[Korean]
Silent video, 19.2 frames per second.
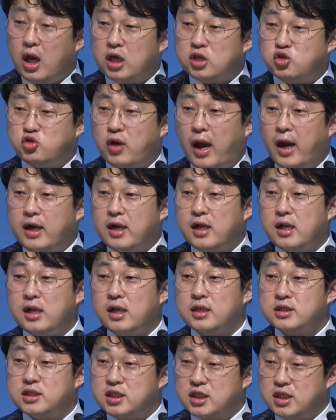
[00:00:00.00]
죄를
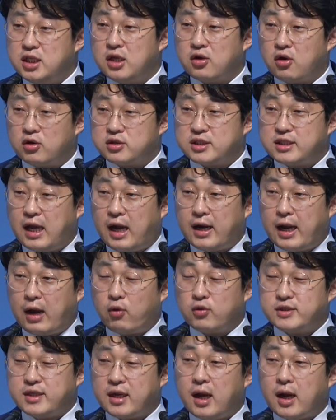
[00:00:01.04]
짓는 것이다 라고
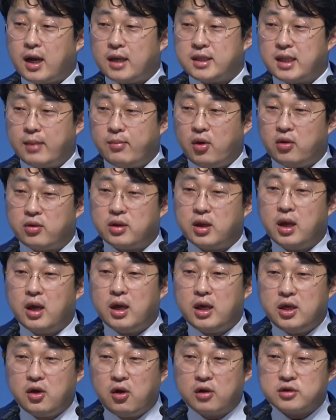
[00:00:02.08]
생각한다면
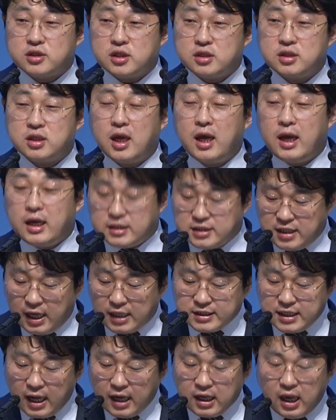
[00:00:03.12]
이것은
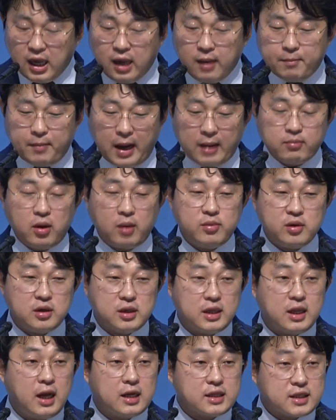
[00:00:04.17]
세상의 방법을
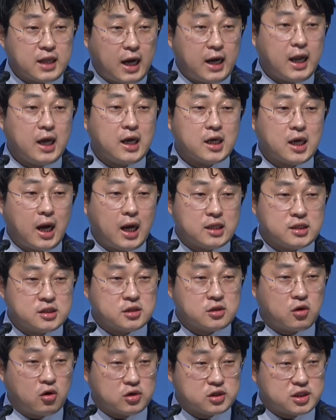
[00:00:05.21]

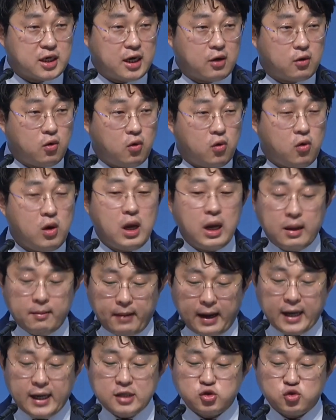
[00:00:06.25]
따라가는 것이라고
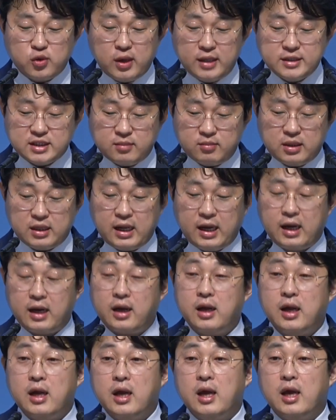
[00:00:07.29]
말할 수가 있습니다.
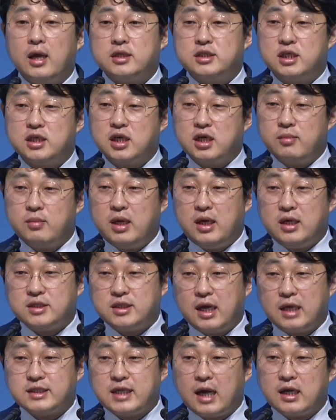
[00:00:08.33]
지금 이
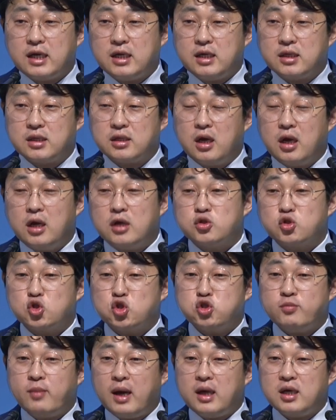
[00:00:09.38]
세상은
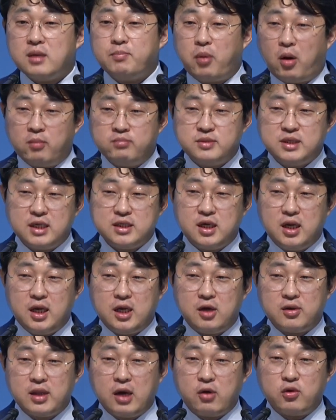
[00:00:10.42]
수많은 범죄들이
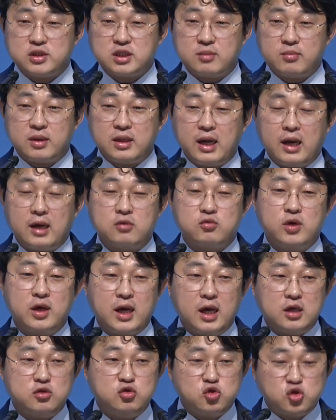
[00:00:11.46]
일어나고 있습니다.
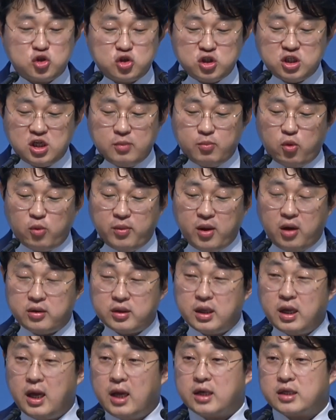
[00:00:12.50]
우리가 뉴스를 보면
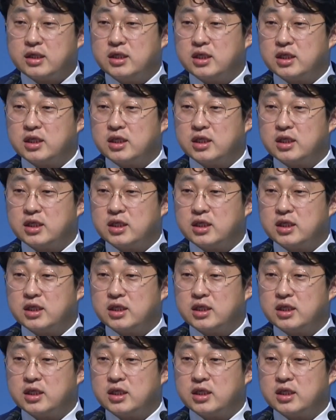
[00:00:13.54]
그